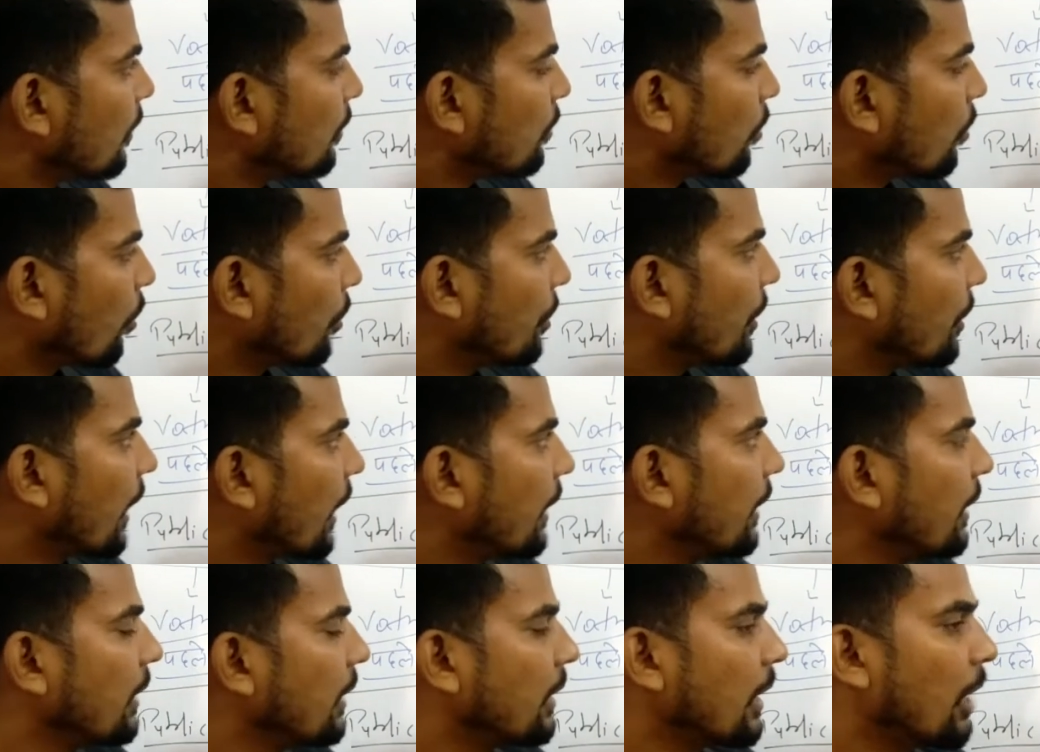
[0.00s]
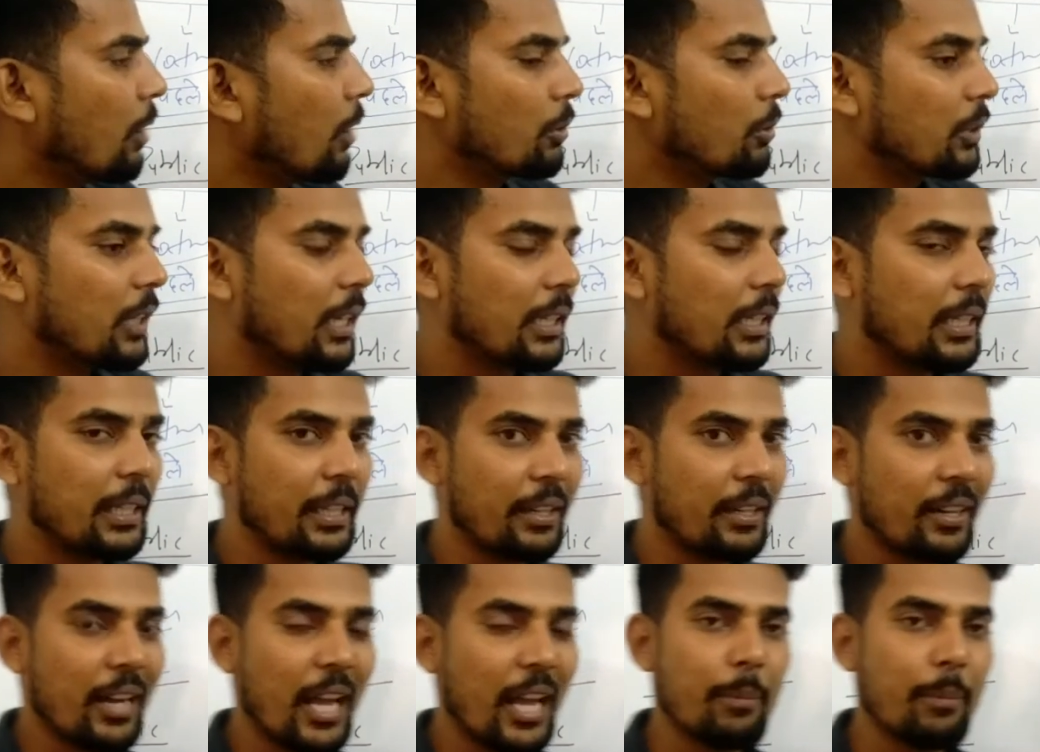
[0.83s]
तो यानी क्या होता है कि
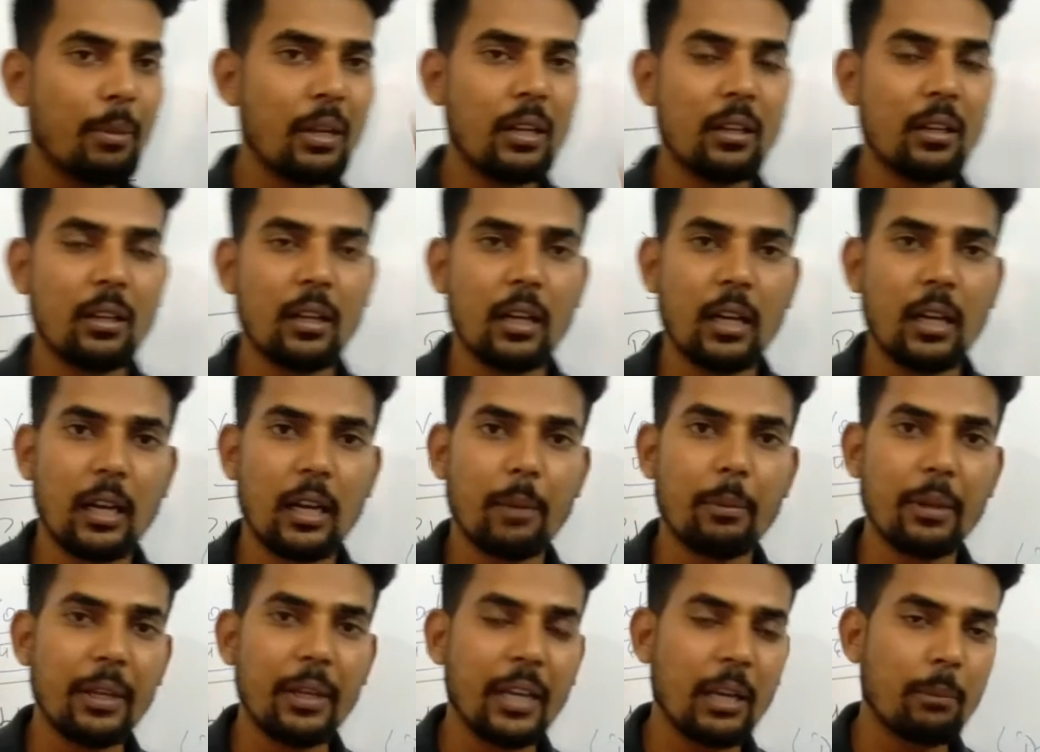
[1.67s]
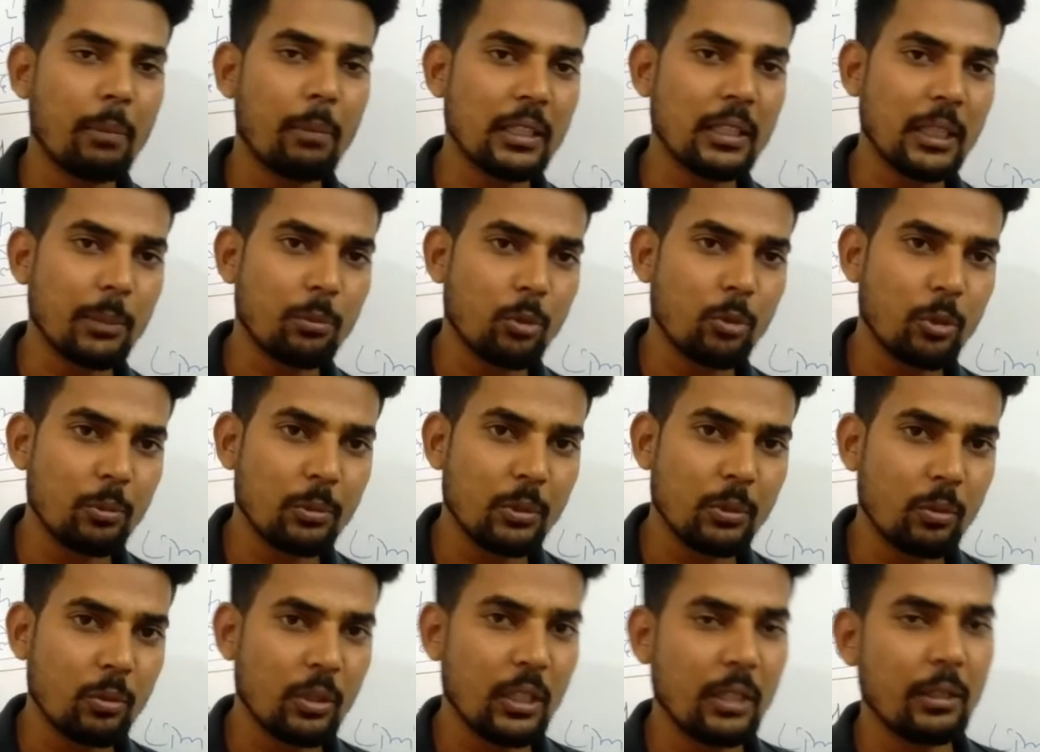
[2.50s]
रिलायबल अब एक बात आपको
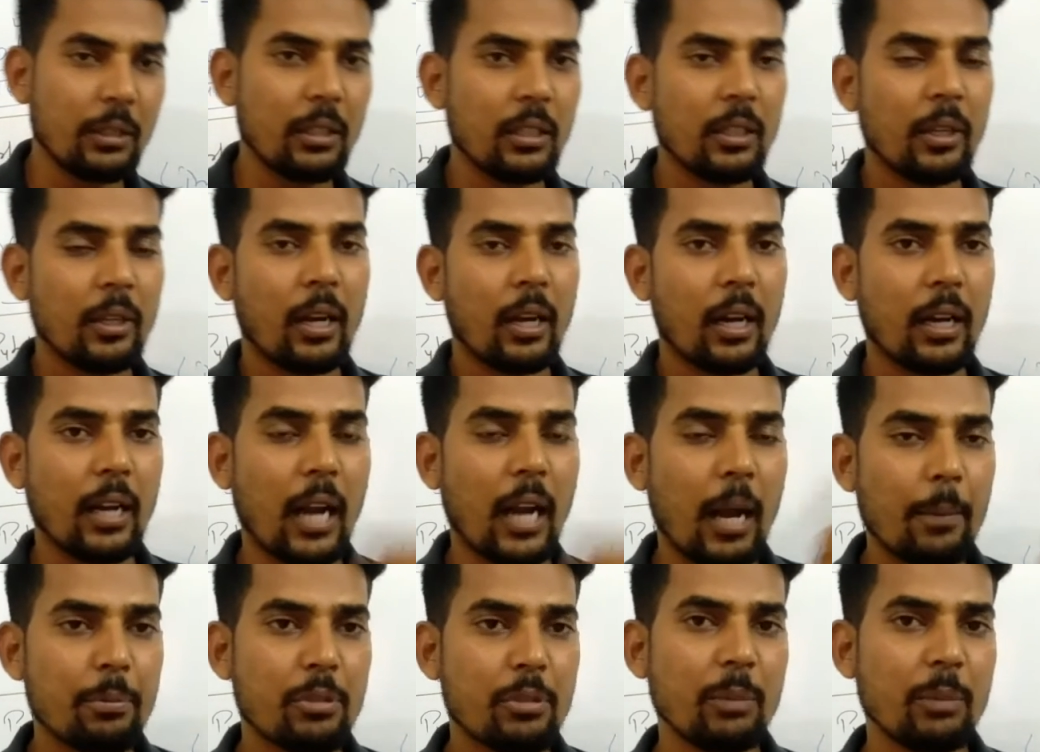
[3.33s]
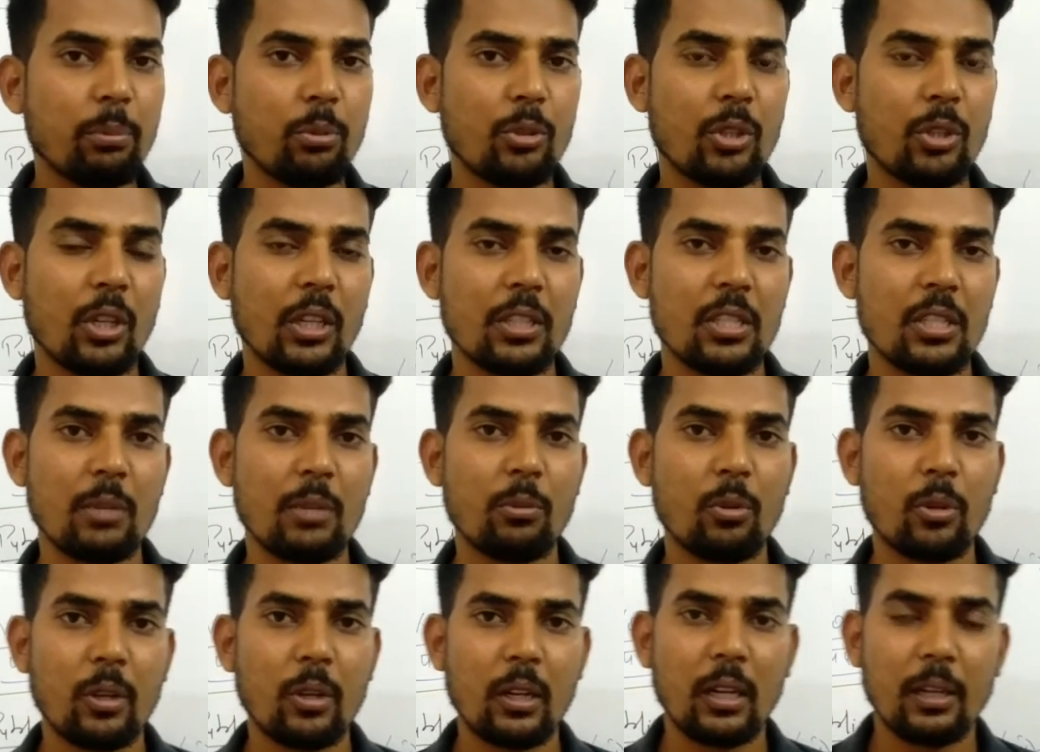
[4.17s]
बताऊँ कि अगर आपसे पूछे किसी ने
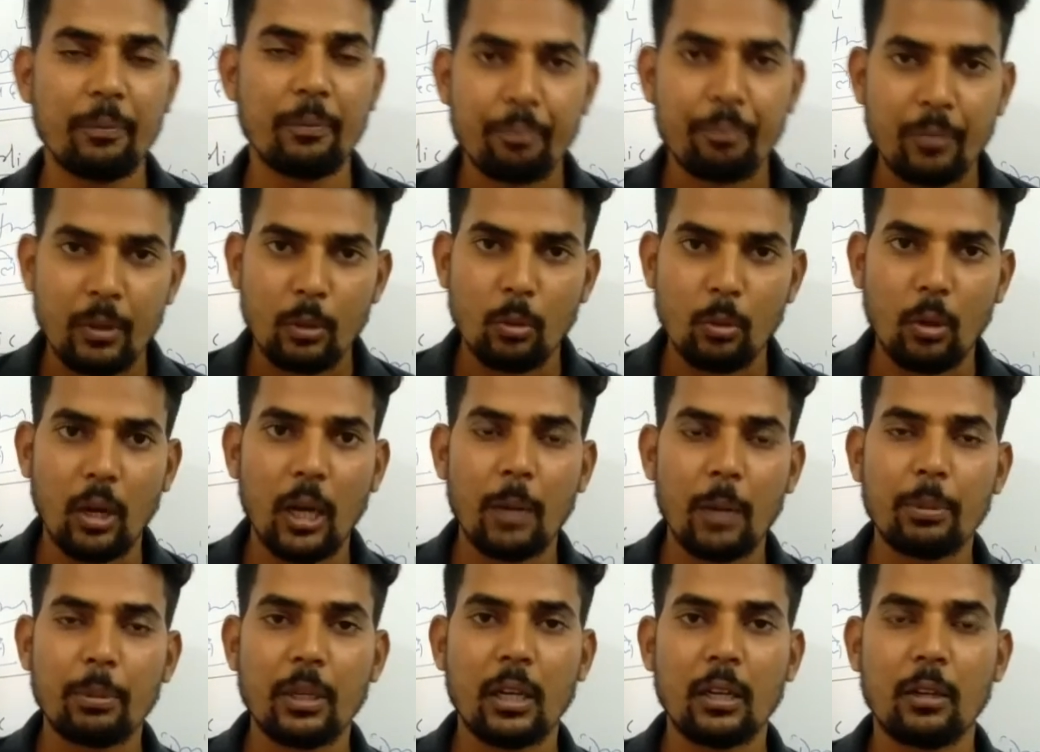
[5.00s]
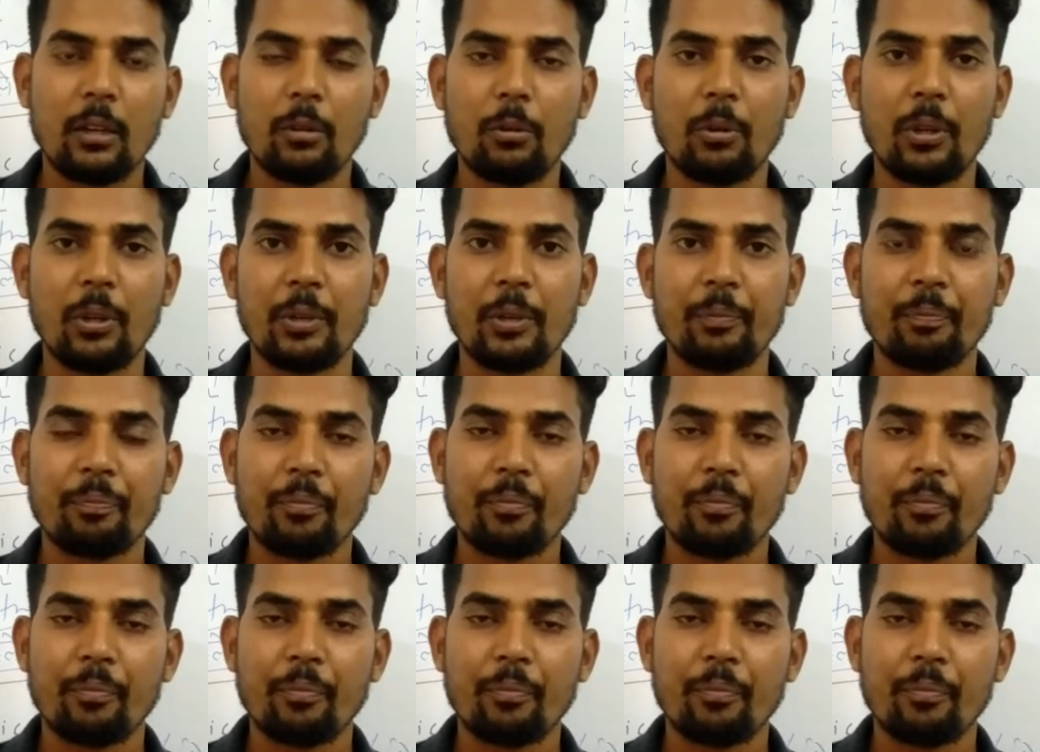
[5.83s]
वो डालना तो आप क्या करोगे